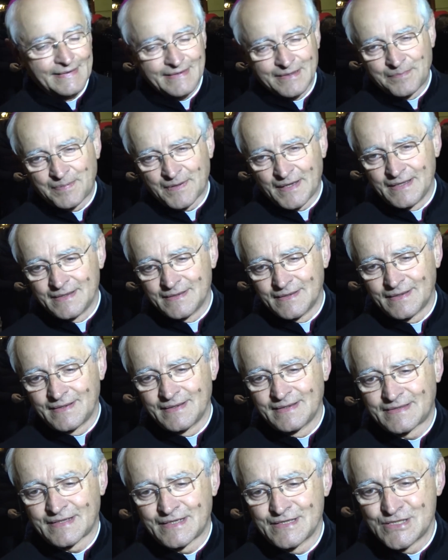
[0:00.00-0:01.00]
riprendere
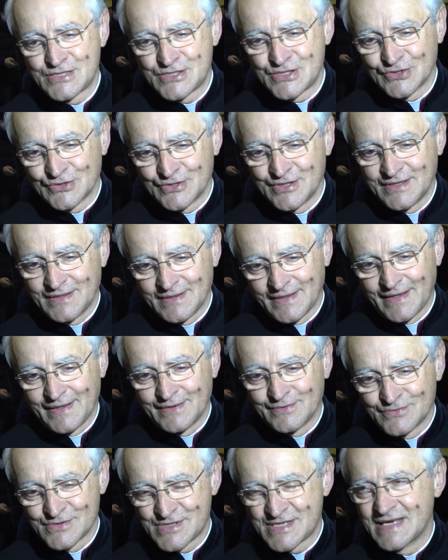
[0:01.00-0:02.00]
le tradizioni è
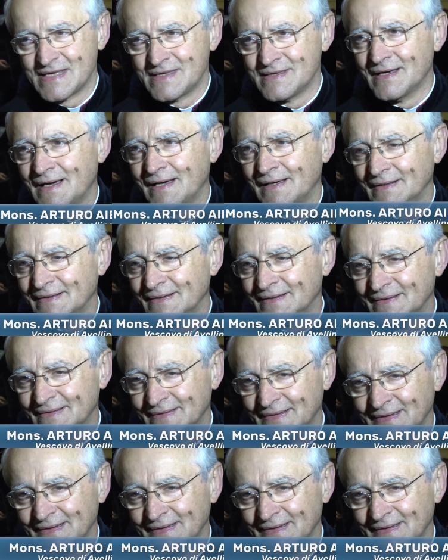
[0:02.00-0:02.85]
un segnale